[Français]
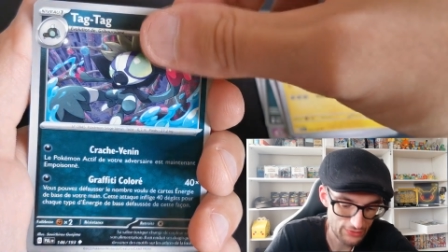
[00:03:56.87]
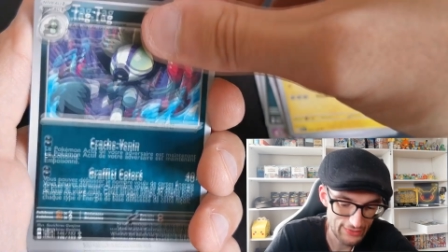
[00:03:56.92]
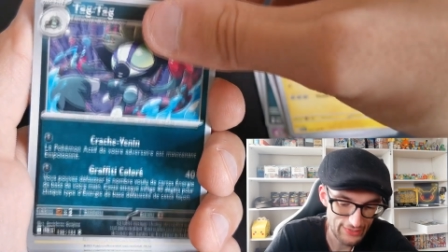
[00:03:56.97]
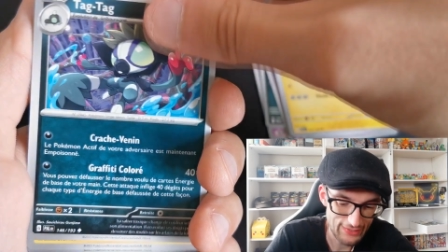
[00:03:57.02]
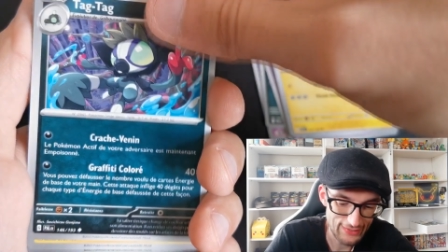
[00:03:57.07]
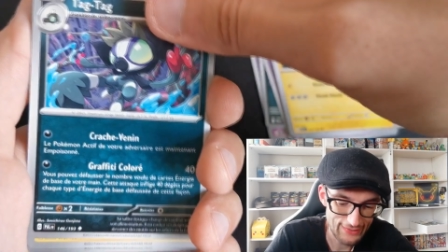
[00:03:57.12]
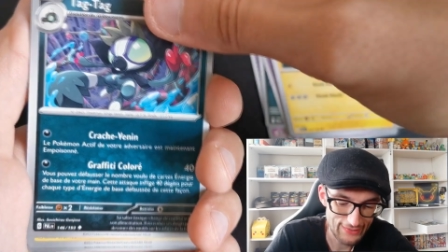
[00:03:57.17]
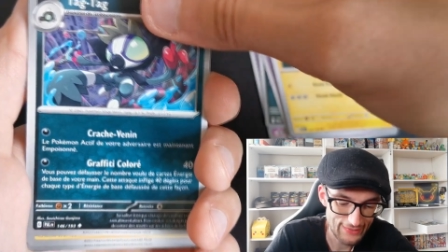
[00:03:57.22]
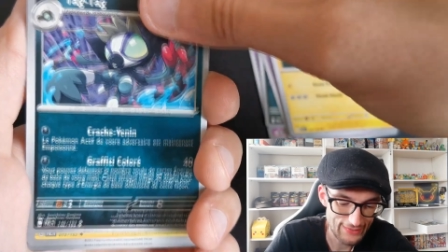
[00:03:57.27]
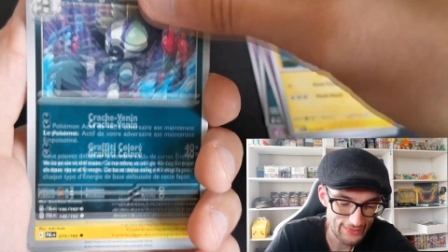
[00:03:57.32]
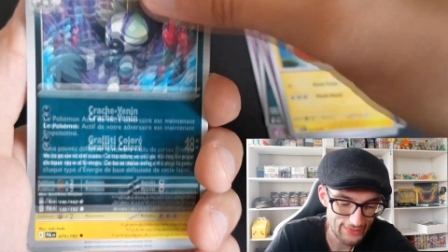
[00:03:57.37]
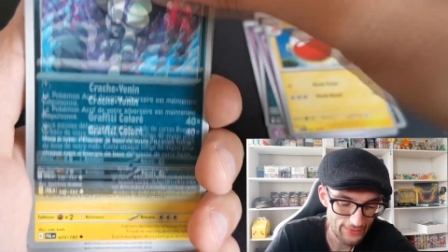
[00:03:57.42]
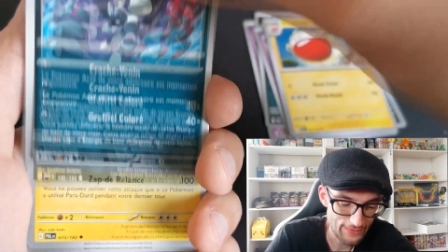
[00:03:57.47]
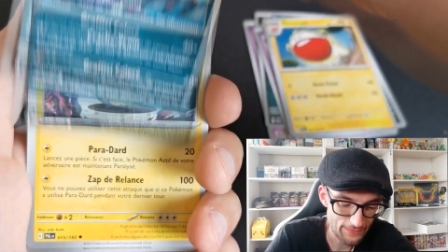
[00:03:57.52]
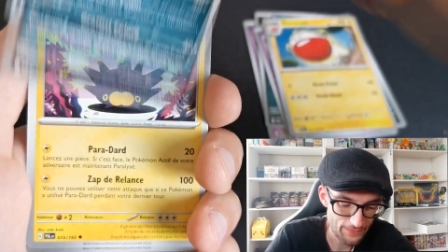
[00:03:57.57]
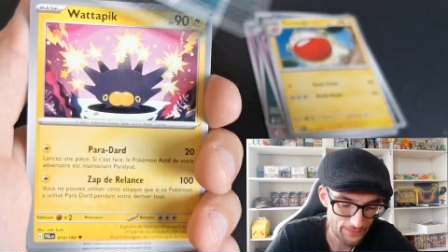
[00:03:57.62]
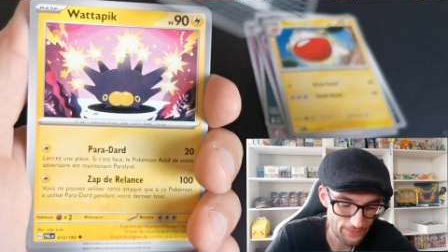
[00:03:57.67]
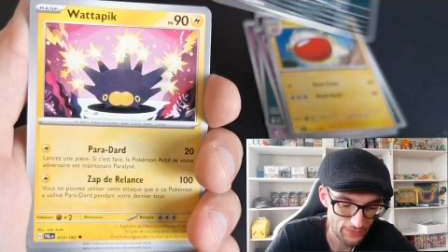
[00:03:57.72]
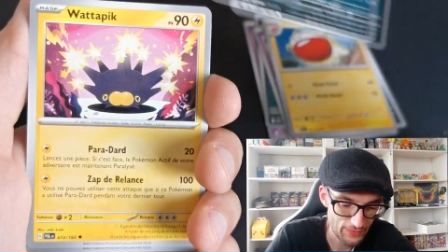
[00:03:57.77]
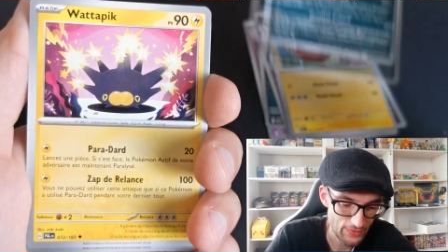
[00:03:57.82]
tac tag tag.
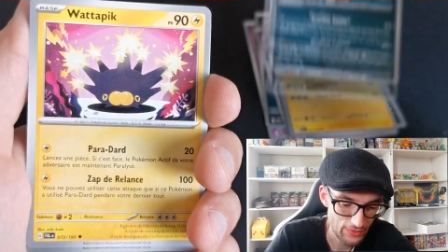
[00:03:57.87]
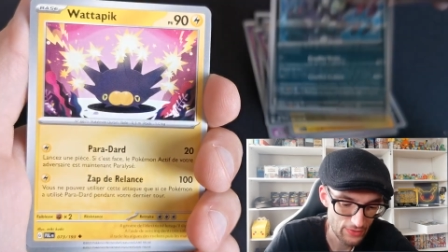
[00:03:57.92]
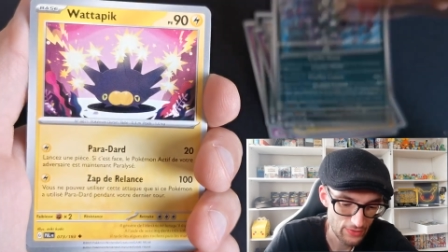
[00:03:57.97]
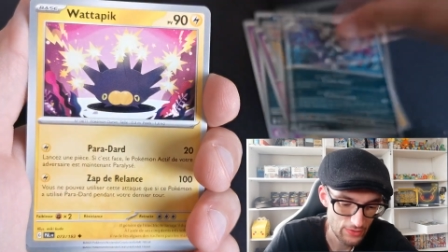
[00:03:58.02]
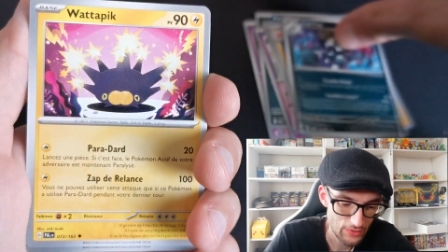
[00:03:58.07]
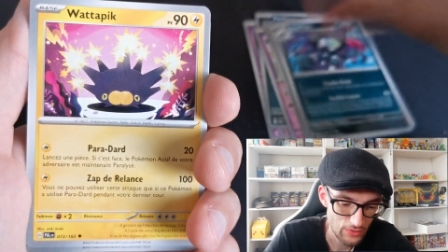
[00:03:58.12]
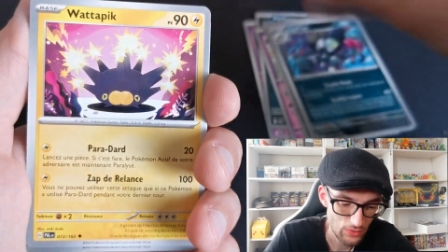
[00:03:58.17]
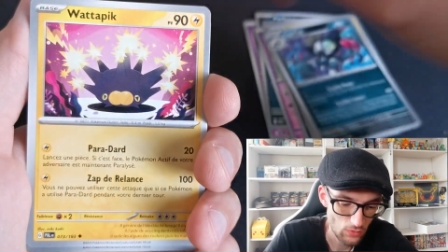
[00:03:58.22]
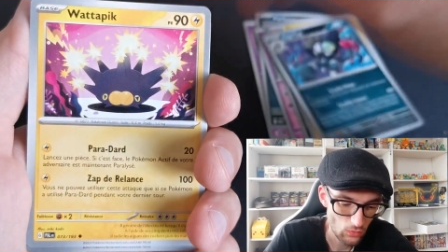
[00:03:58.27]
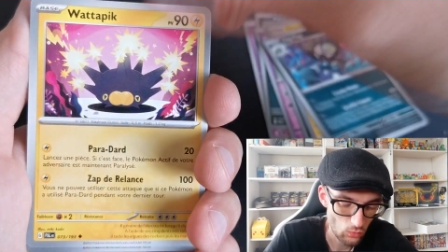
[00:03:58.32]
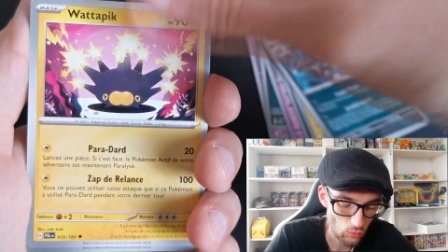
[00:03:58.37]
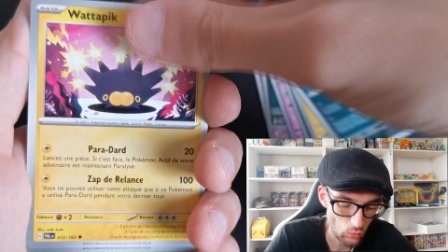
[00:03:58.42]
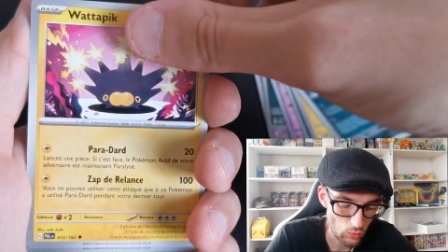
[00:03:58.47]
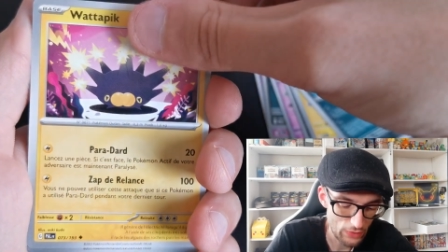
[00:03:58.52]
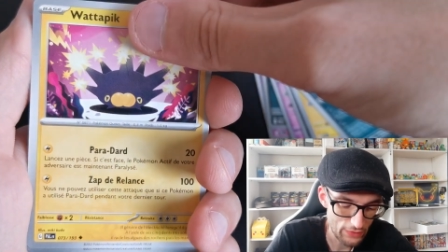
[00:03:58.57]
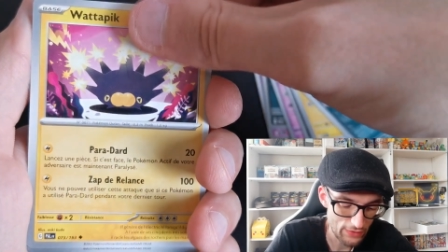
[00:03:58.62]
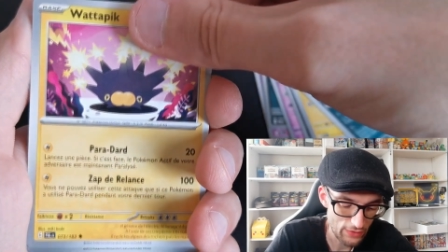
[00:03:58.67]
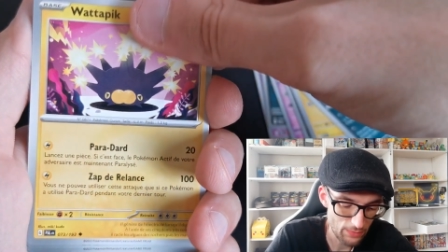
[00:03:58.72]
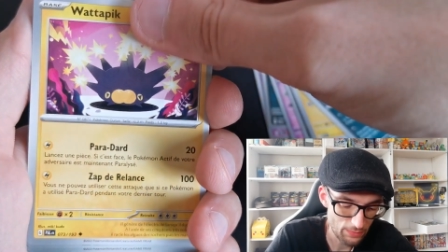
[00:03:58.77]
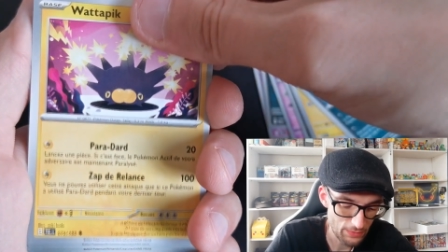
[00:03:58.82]

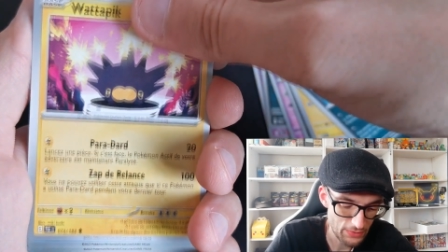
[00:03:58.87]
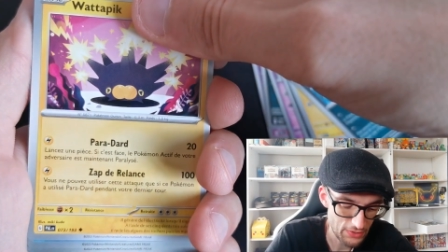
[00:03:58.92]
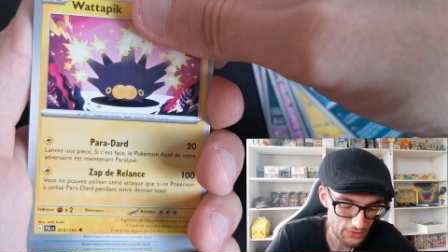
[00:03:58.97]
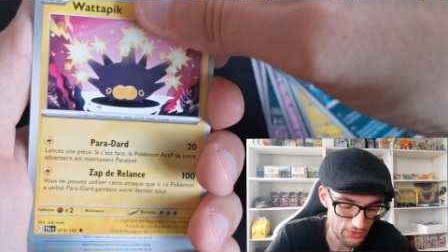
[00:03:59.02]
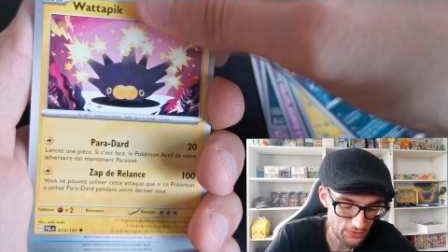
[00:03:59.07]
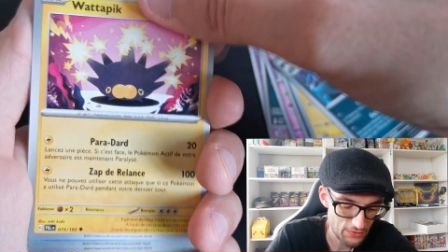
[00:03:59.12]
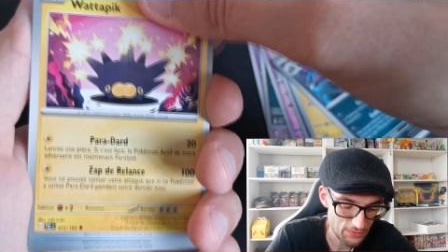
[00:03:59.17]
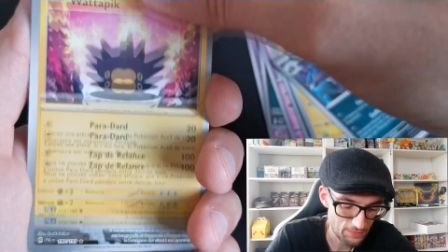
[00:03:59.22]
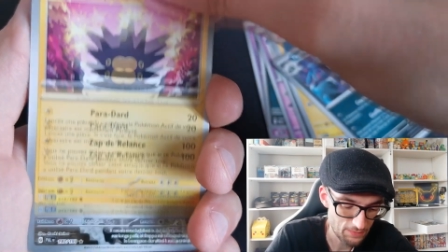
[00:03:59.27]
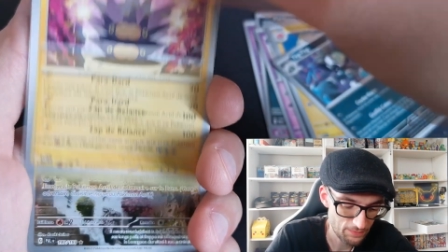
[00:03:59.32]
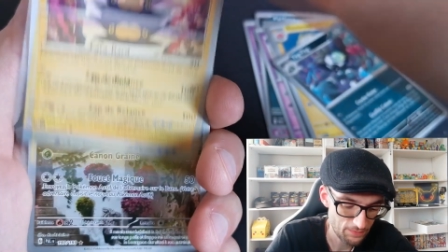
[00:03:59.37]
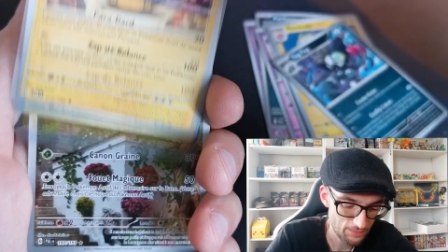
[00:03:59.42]
What a pic